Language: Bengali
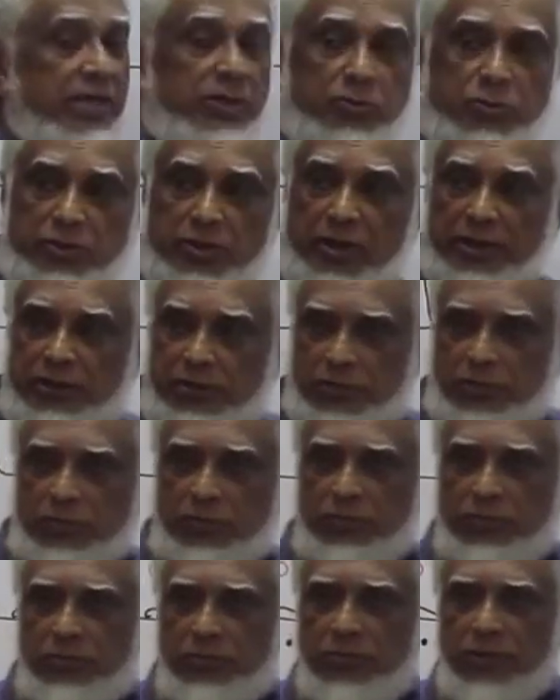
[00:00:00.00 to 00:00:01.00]
ইউজলেস
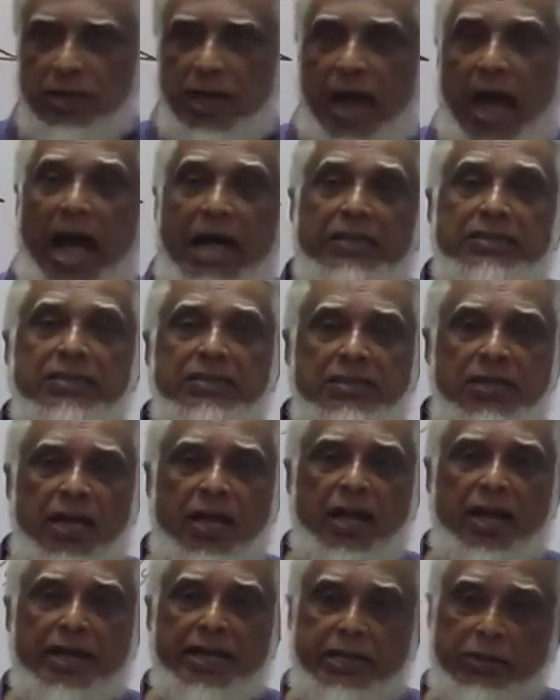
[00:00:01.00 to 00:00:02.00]

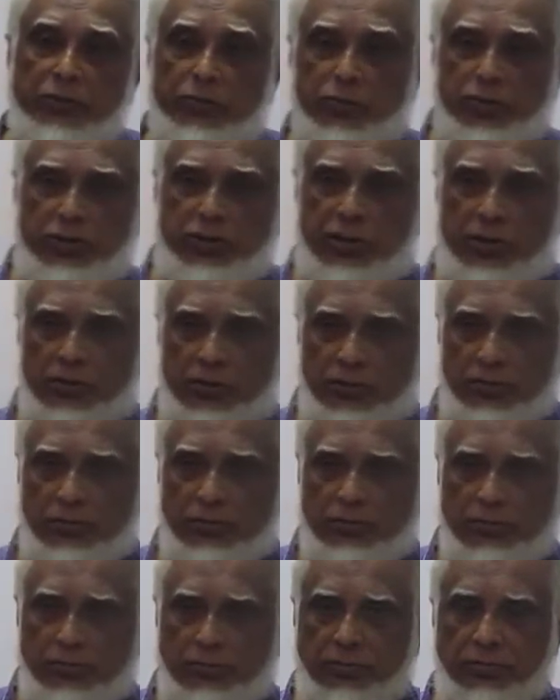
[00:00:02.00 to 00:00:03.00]
আনজালা ইউনজেলো
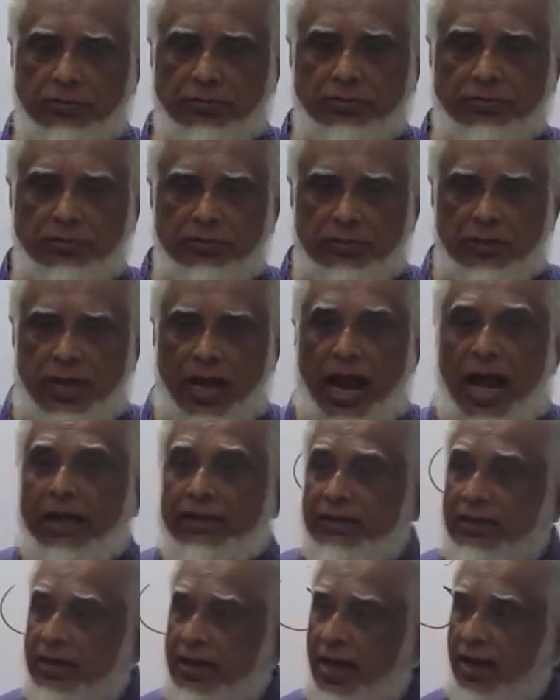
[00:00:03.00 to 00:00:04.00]

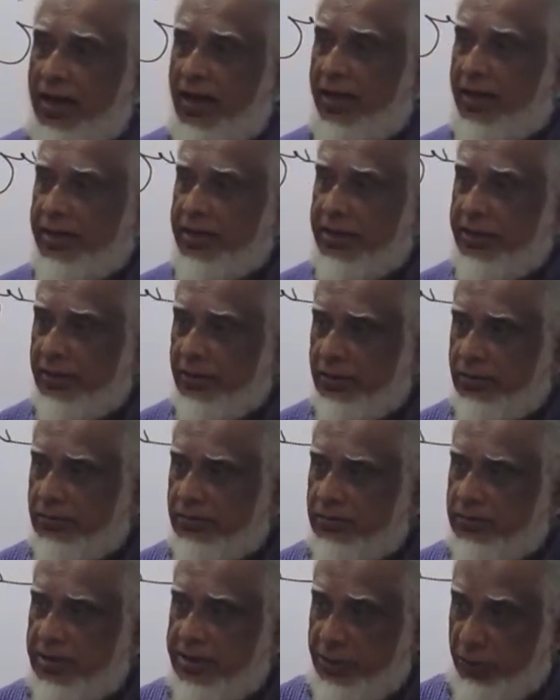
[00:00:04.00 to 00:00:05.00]
আদখালা
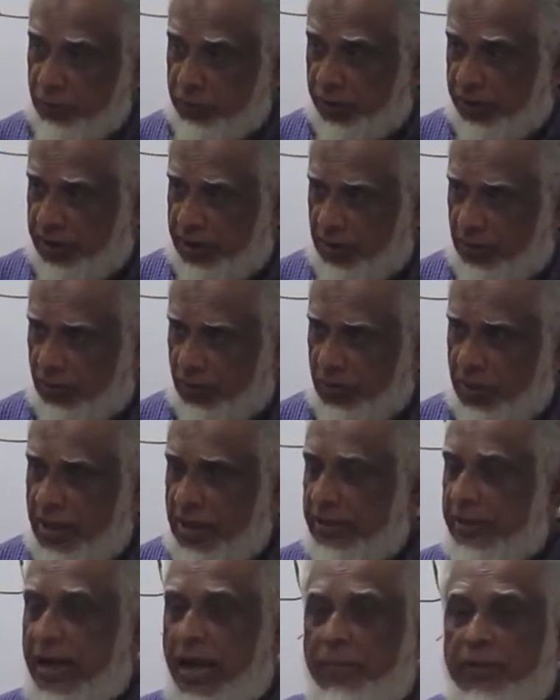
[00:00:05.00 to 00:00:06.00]
ইউদ খেলো
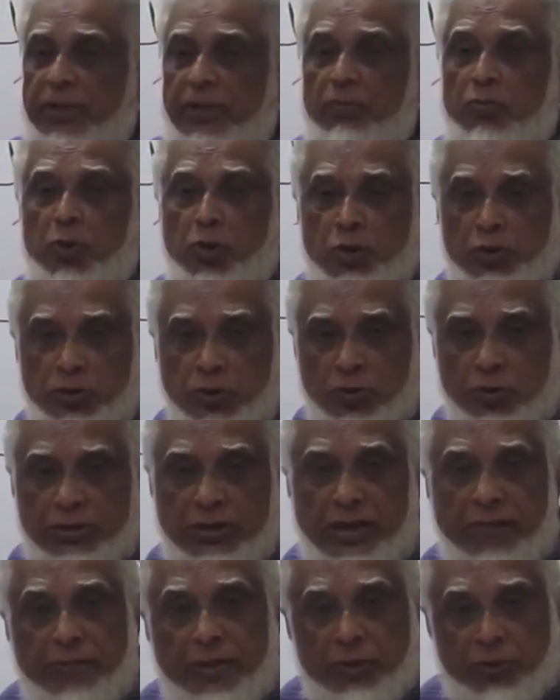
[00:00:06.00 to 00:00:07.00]
তাহলে আপনাদের মুখস্থ
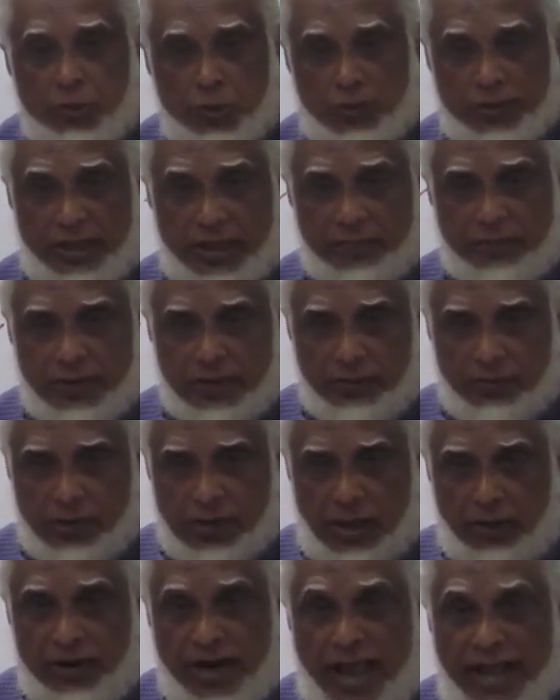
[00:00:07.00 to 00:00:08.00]
করতে আপনার সুবিধা আপনার
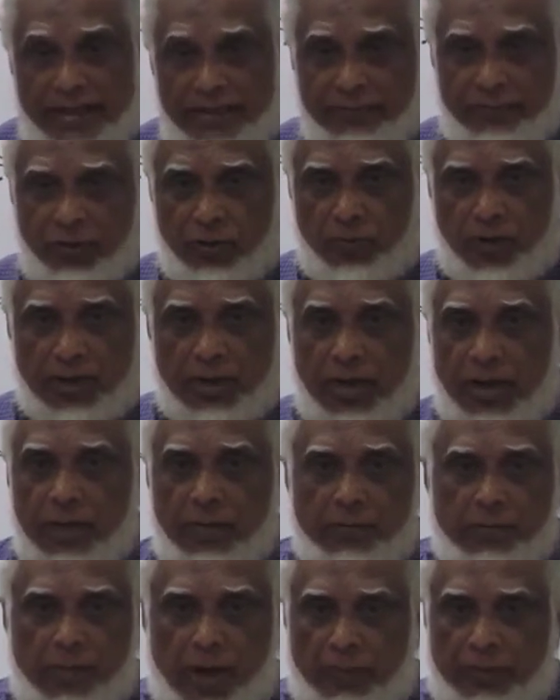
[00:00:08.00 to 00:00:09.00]
কারণ একই ফরম্যাট
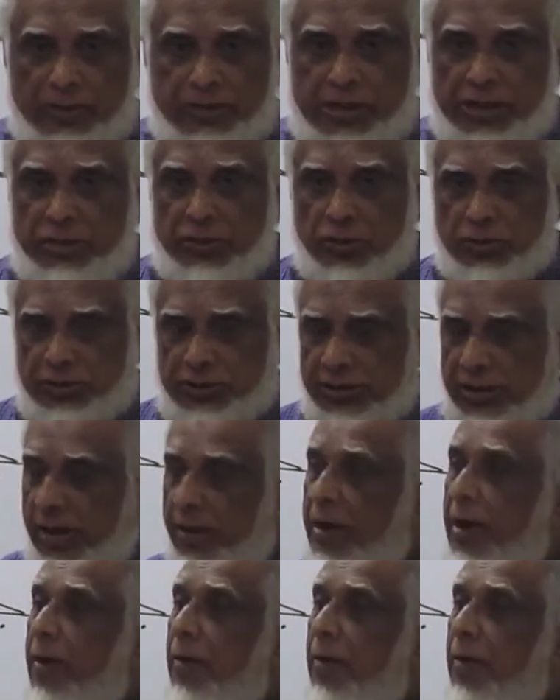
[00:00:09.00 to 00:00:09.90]
আবার চেঞ্জ হচ্ছে না